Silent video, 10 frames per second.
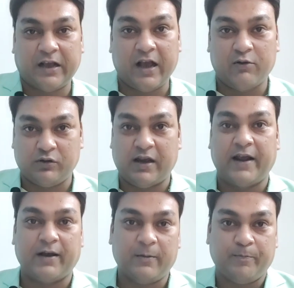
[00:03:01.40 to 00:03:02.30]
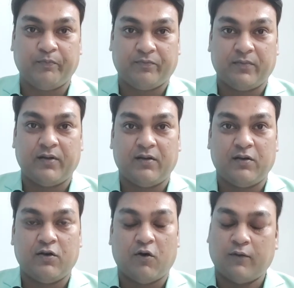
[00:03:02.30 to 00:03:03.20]
लिए तैयार हो जाएगा
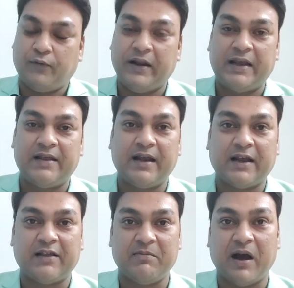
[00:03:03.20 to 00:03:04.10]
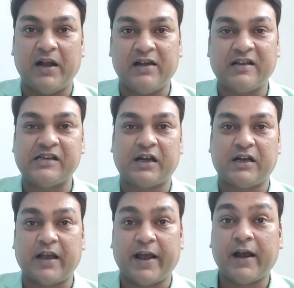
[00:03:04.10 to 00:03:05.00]
और फिर किसी ना किसी बहाने से
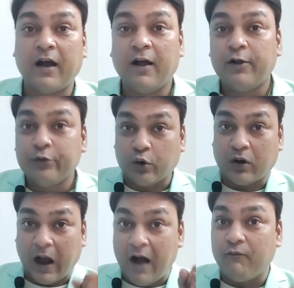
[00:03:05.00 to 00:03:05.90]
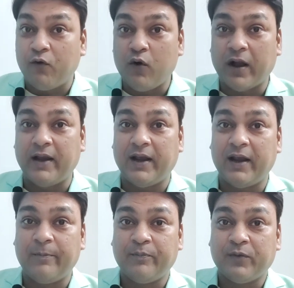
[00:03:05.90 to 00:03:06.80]
चला जाएगा तो काम वो
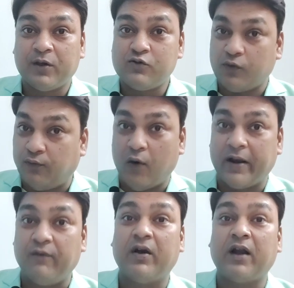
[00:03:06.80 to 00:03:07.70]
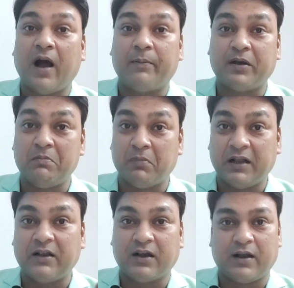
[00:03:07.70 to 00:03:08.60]
करिए जो फॉर आपकी
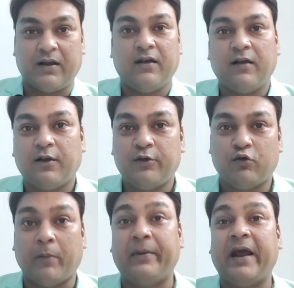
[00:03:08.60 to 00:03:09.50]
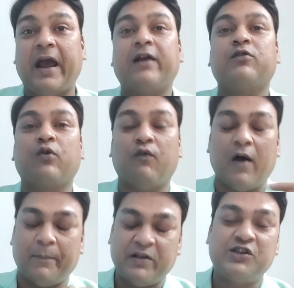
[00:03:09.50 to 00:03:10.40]
मदद करे तो अपने एक्स को
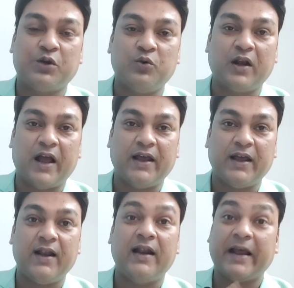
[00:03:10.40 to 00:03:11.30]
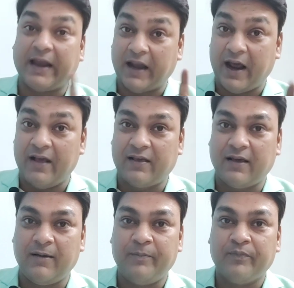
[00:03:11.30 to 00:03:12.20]
वापस जरूर लाइए लेकिन
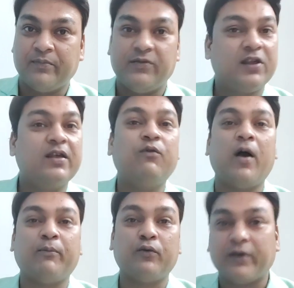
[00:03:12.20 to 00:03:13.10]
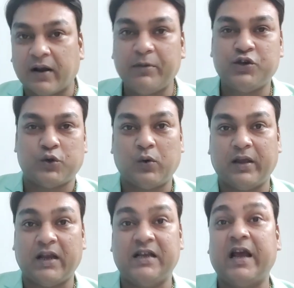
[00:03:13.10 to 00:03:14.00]
ऐसे जिससे वो आपको फिर कभी
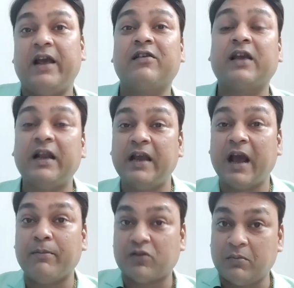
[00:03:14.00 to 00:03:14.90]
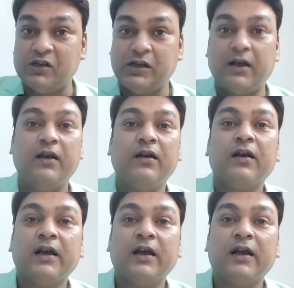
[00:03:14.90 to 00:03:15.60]
छोड़ के ना जाए इसके लिए आप समझिए